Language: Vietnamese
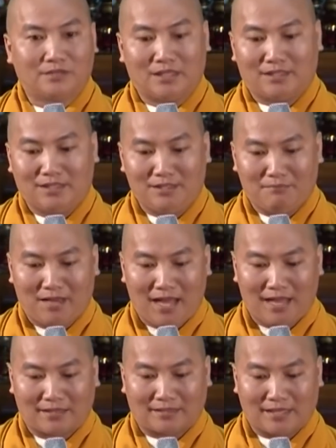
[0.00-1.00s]
Thì khi
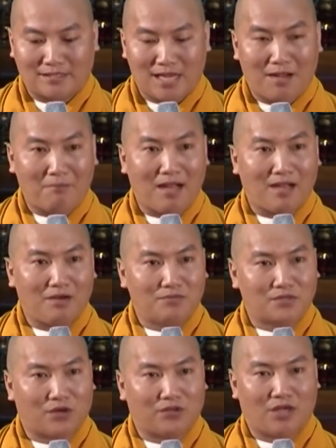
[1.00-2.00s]
mà cảnh sát bắt
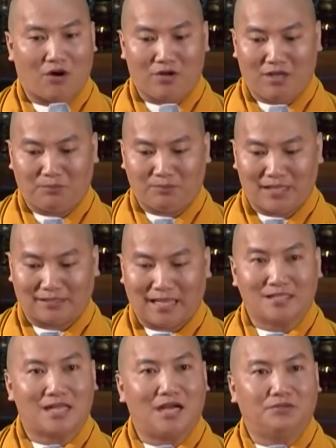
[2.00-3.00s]
ông rồi hỏi ông là
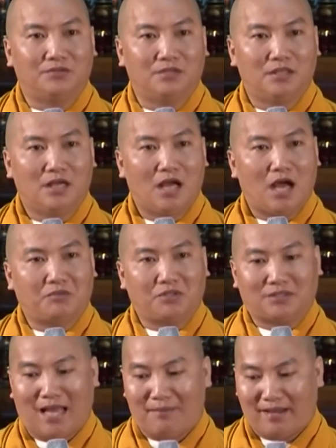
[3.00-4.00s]
tại sao, ông
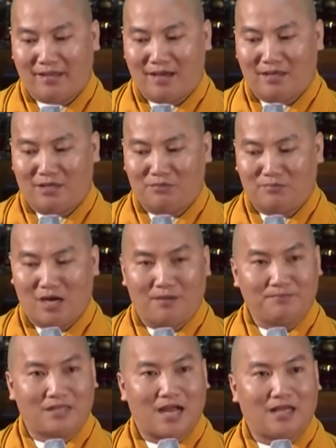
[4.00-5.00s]
nói tại bà vợ ông
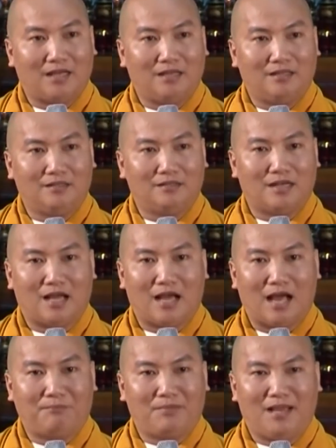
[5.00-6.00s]
hổm rày á,
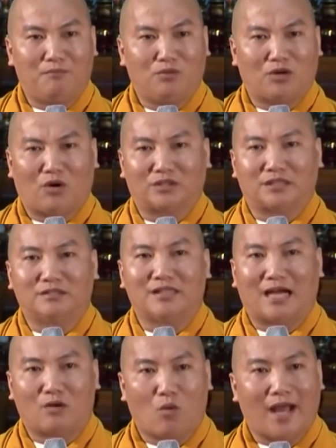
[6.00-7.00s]
là hâm hem muốn đòi tự
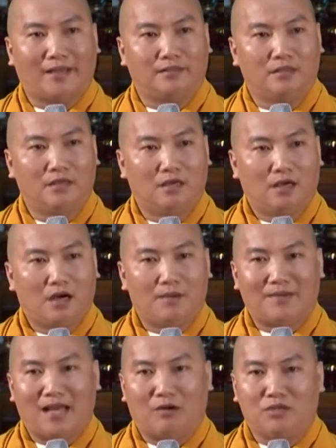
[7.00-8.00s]
giận hoài,
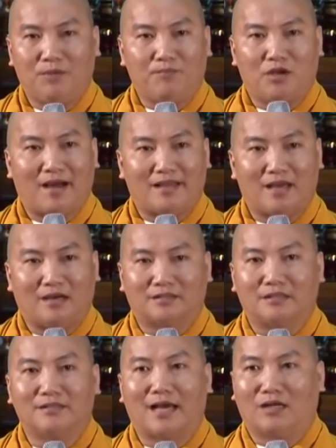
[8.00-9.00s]
hôm nay ông giúp cho bà vợ
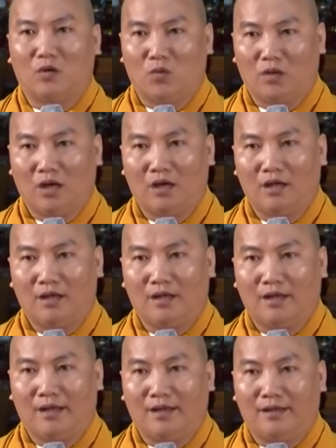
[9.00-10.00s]
tự giận luôn.
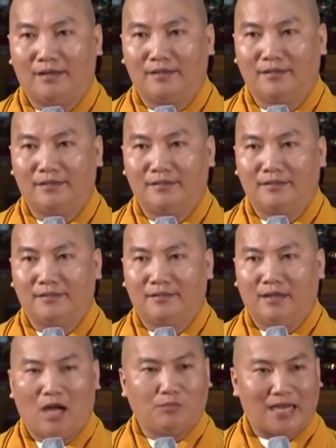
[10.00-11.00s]

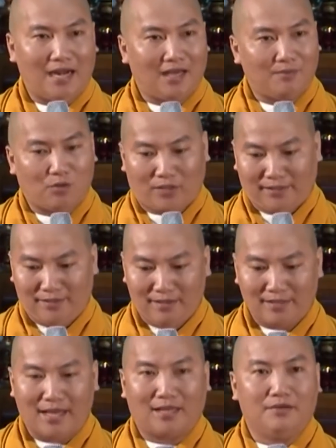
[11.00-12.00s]
Ông trả lời một cách
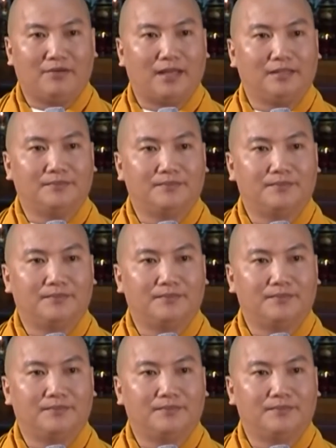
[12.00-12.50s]
đơn giản như vậy.